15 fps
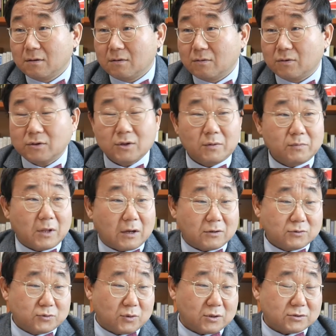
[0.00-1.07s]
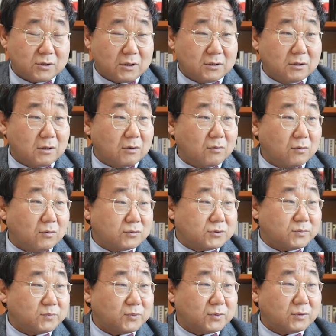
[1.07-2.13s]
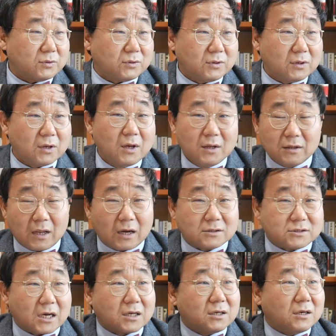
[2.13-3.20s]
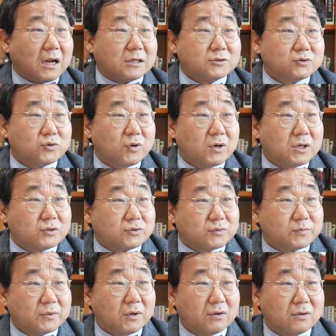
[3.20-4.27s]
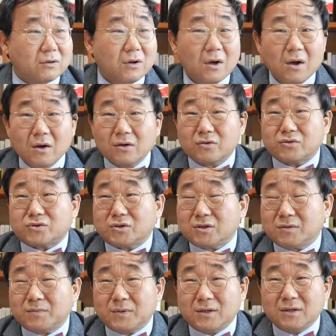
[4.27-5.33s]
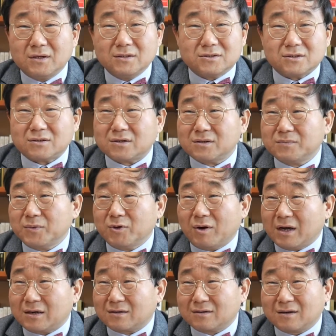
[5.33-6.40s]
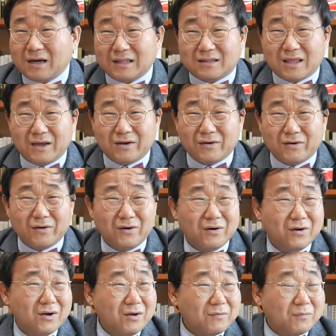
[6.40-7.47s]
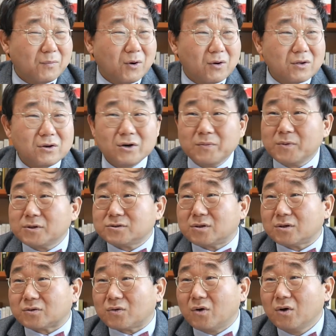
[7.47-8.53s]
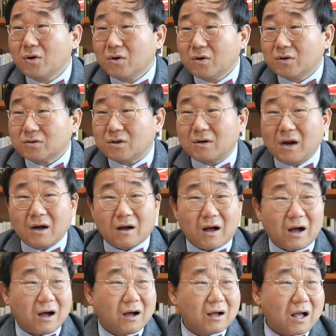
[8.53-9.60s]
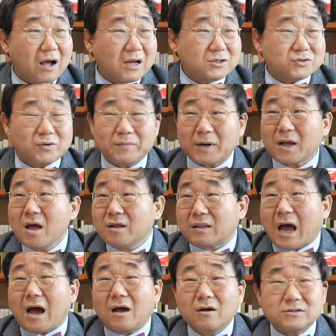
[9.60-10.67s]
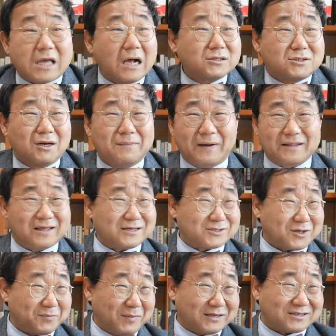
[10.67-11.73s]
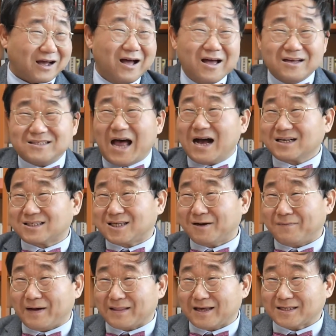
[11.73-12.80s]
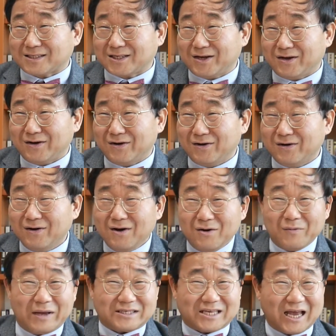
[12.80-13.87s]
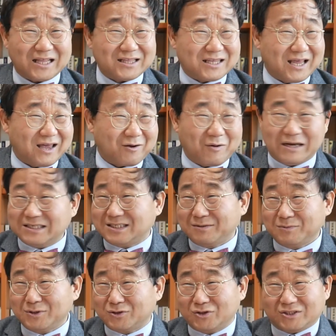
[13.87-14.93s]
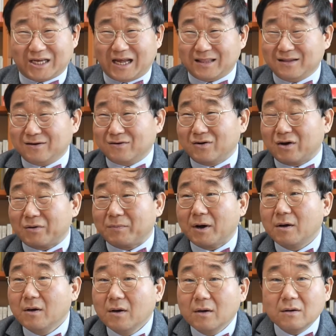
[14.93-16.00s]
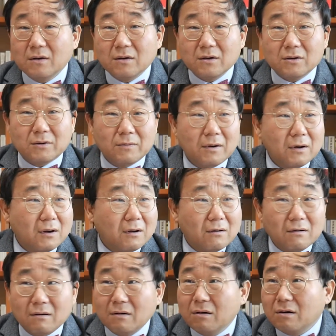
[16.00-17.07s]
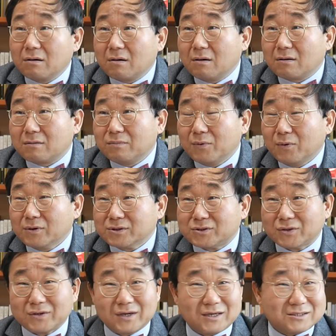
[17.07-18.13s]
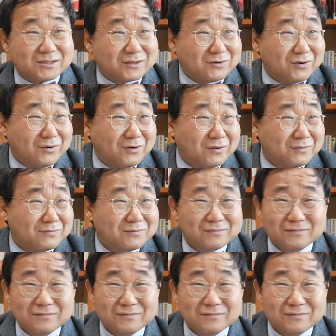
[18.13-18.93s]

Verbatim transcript: 음. 왜냐하면 나를 좋아서 한다고 오신 분들이 내가 자기를 안 좋아해주면 교수님이 저를 미워하는 것 같아요. 그렇죠. 뭐 이러면서 또 떠나가 가가지고 막나 어. 상처 받았어요. 맞아 상처 받았어요. 왜 저한테 관심을 두지 않는 거예요? 뭐. 이러면 허걱 뭔 소리야 지금?